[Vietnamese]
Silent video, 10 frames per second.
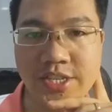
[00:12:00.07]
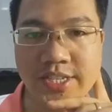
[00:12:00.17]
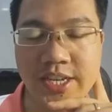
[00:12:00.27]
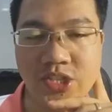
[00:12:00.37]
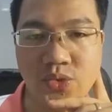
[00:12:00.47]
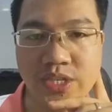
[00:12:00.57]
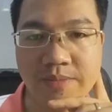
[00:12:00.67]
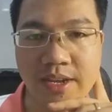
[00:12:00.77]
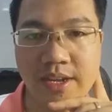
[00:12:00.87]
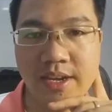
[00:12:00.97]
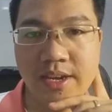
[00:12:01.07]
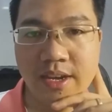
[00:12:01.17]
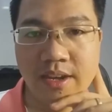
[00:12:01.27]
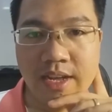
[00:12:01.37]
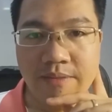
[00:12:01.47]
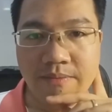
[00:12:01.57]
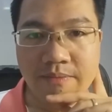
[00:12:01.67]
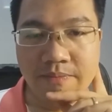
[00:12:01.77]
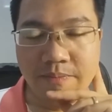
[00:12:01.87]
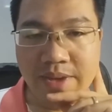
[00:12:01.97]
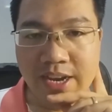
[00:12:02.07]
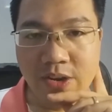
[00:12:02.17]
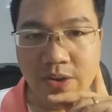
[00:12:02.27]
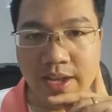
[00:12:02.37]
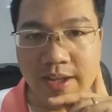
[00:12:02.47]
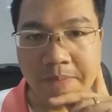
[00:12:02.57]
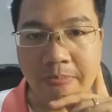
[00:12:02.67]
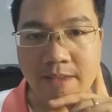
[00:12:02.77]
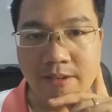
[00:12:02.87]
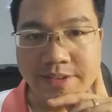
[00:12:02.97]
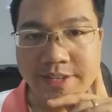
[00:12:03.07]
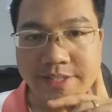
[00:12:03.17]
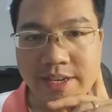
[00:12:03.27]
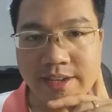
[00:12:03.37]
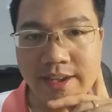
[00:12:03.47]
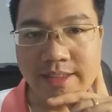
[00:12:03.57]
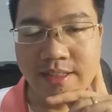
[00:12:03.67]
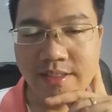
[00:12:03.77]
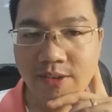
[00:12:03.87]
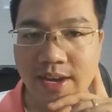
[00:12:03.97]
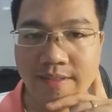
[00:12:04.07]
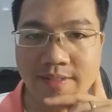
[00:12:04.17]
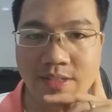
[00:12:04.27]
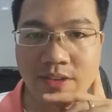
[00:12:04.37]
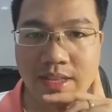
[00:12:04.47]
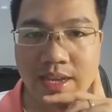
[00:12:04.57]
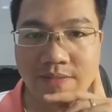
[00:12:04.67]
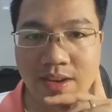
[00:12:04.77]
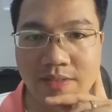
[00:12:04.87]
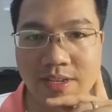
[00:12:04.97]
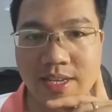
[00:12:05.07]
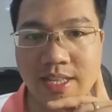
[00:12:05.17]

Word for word: trơn trai chua sắm Em mai đo này. Ủa trơn trai cái thao thả đến khoảng. Rất tốt. Em bàn lớp.